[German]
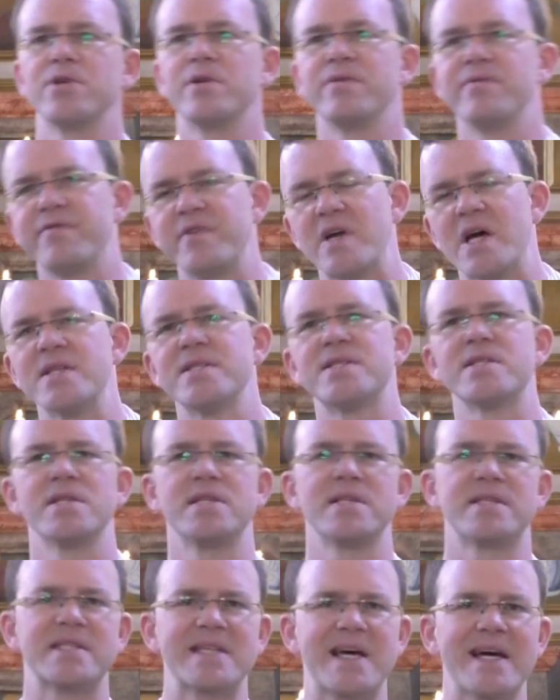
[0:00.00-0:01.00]
im Fernsehen,
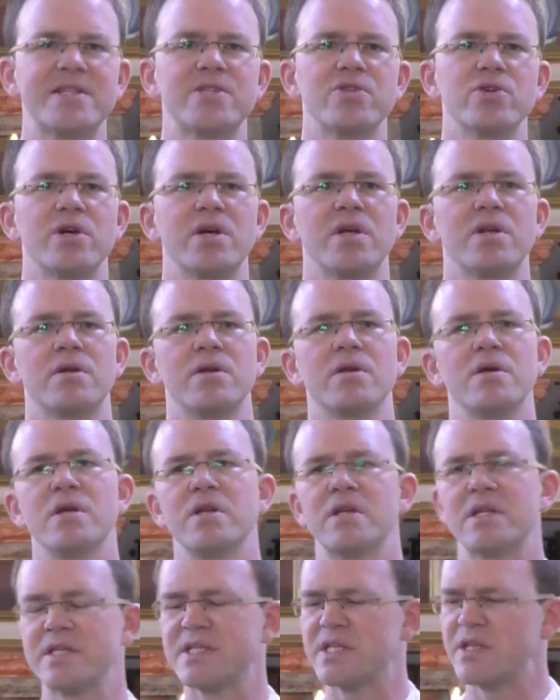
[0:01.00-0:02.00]
die Zeitungen,
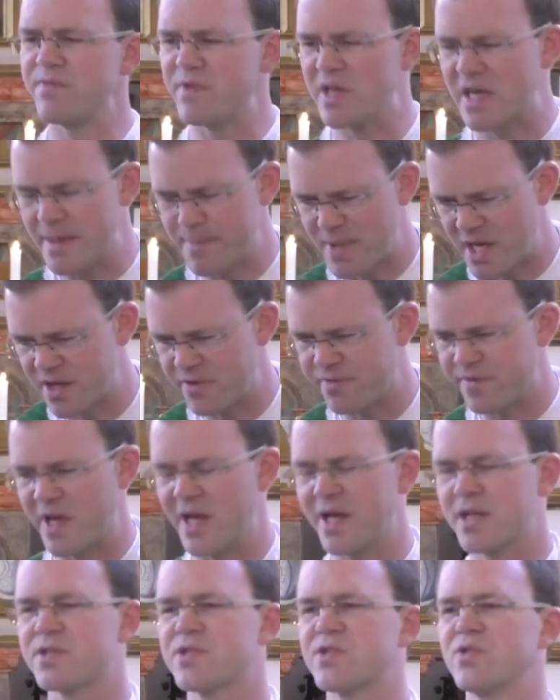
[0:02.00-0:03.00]
dann sehen wir im
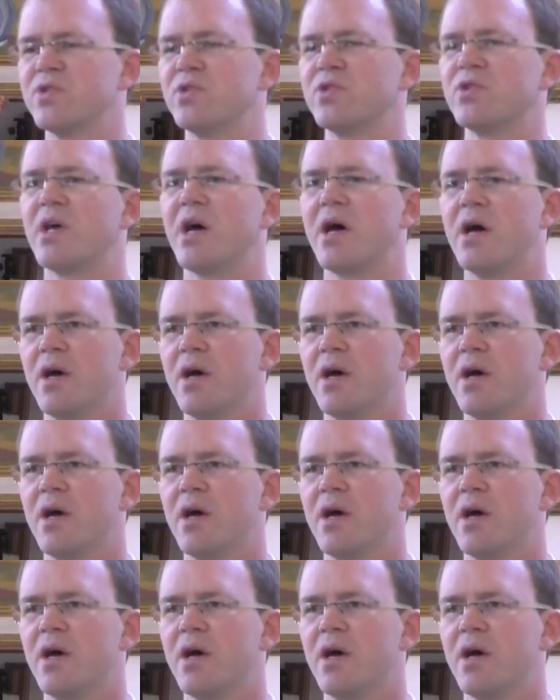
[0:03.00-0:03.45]
Endeffekt zu